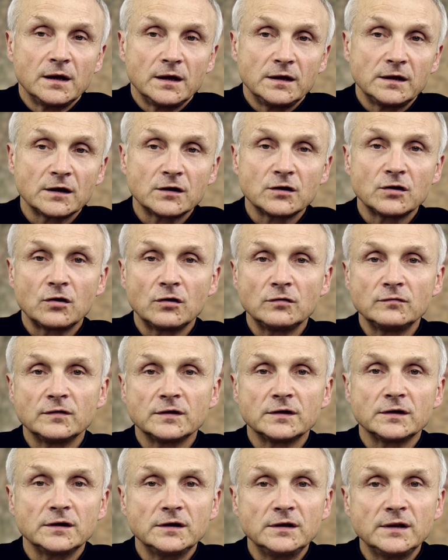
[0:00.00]

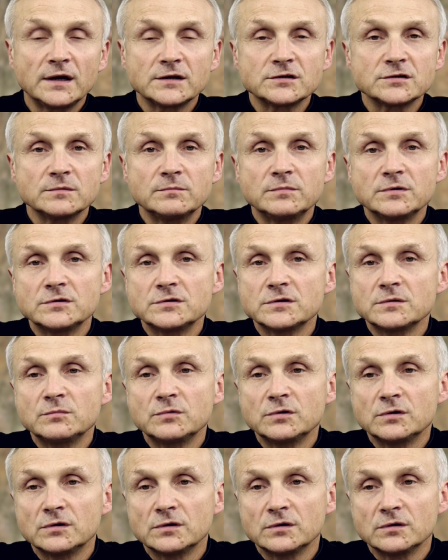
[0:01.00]
Jakkolwiek inaczej
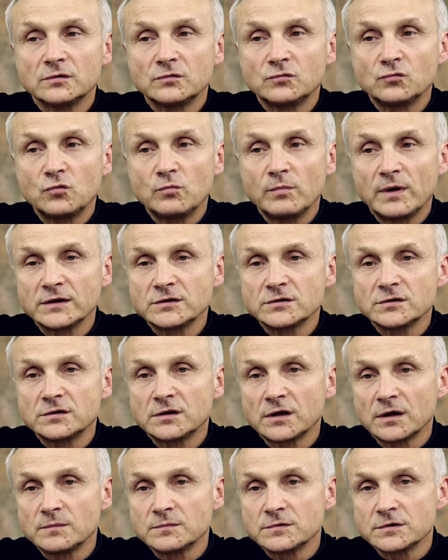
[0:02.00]
będziemy tłumaczyć
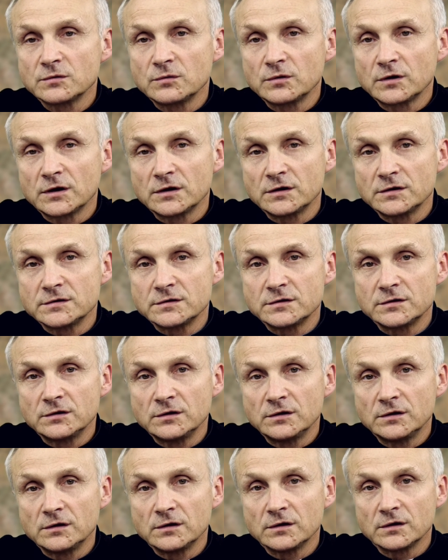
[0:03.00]
tajemnicę
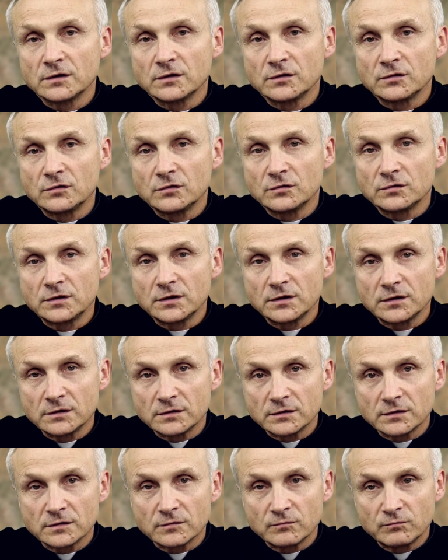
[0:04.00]
Eucharystii, to te
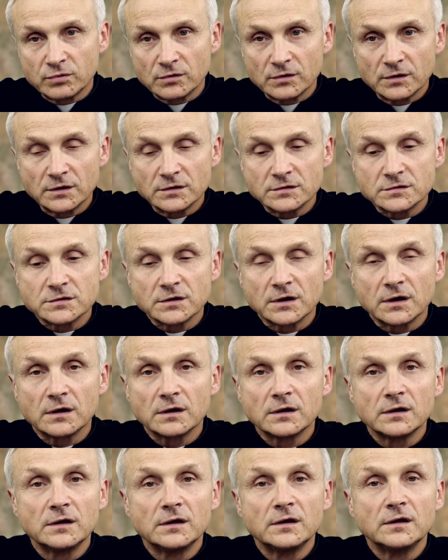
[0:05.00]
pojęcia
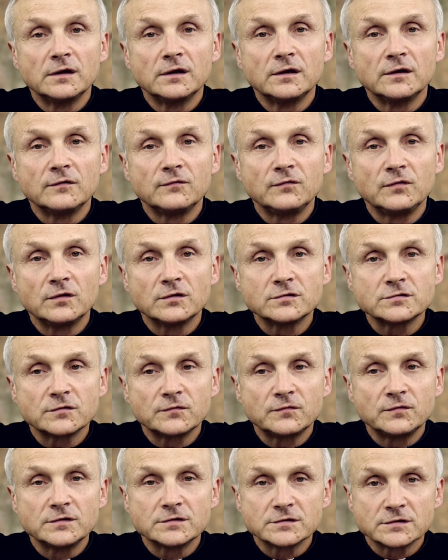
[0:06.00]

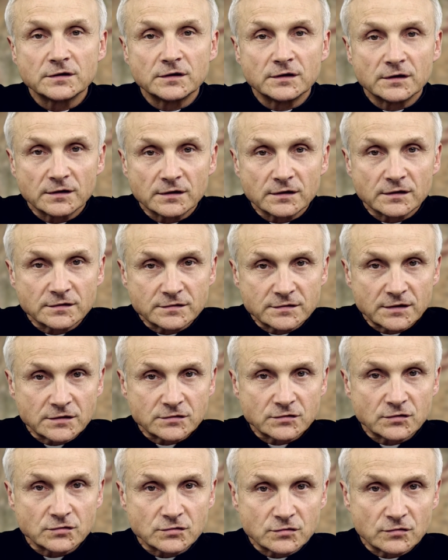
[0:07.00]
filozoficzne
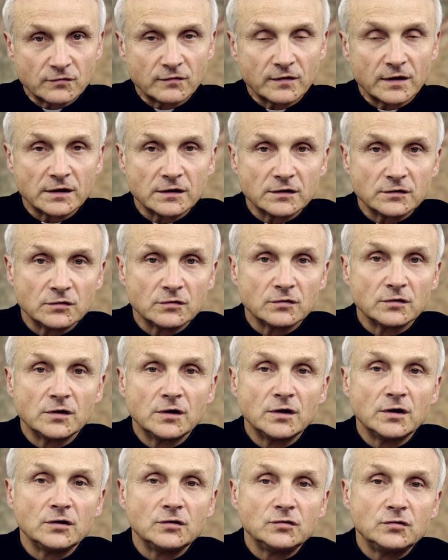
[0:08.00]
zastosowane do
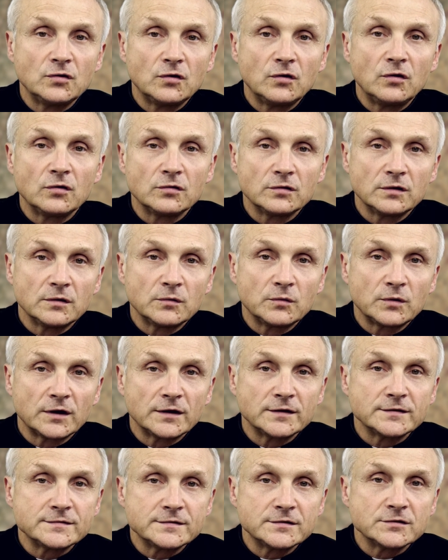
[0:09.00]
teologii
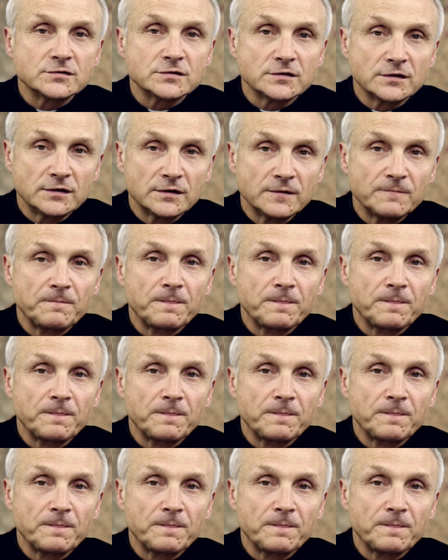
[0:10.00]
eucharystycznej